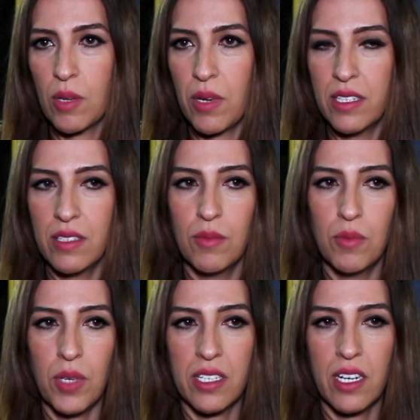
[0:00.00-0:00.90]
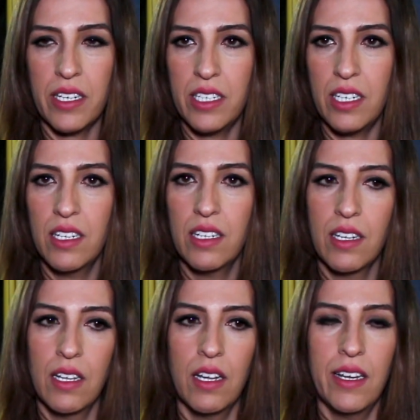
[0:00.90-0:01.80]
طبعا من بعد رحيل
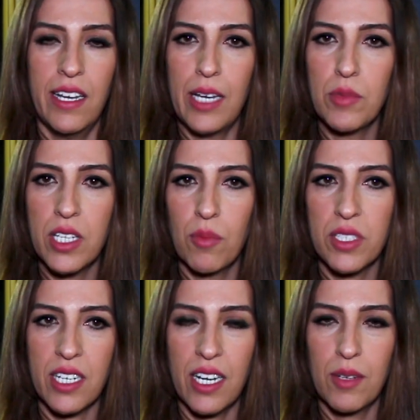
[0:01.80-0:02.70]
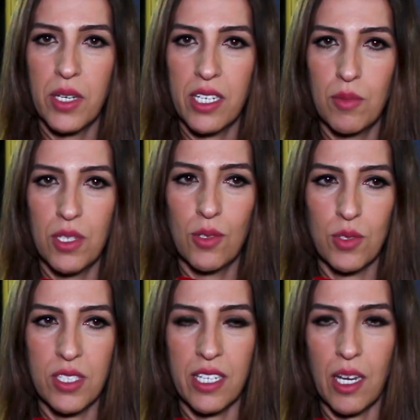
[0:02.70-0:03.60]
عميد المسرح المغربي
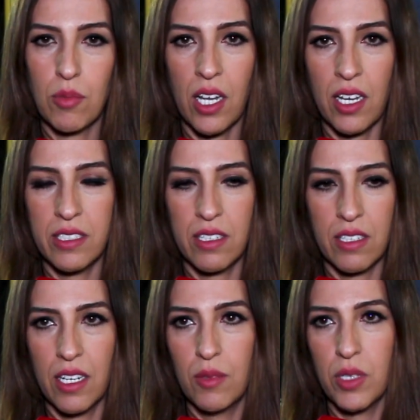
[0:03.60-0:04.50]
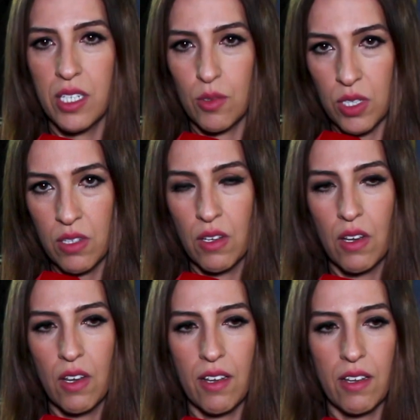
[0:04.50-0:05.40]
الأستاذ عبد القادر البدوي
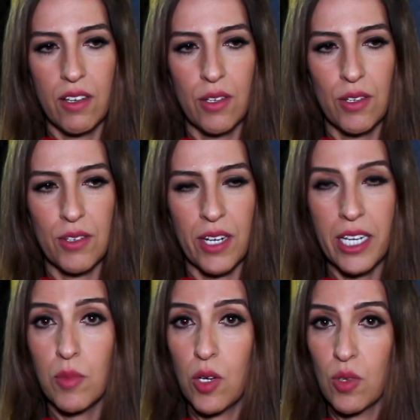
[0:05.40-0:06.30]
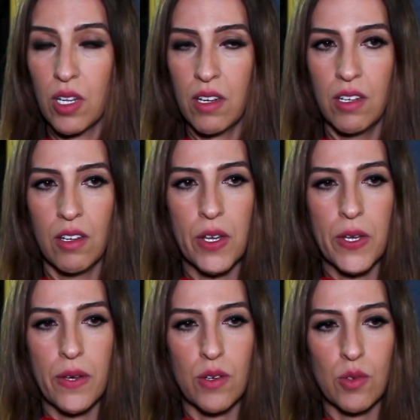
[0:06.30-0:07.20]
آه، رحمه الله
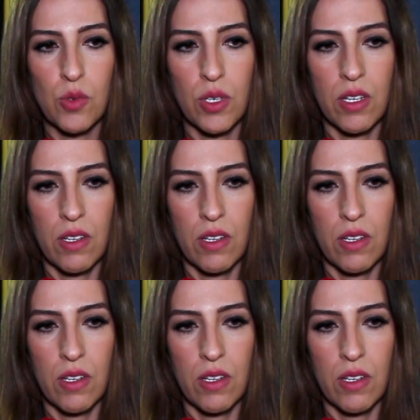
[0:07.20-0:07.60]
و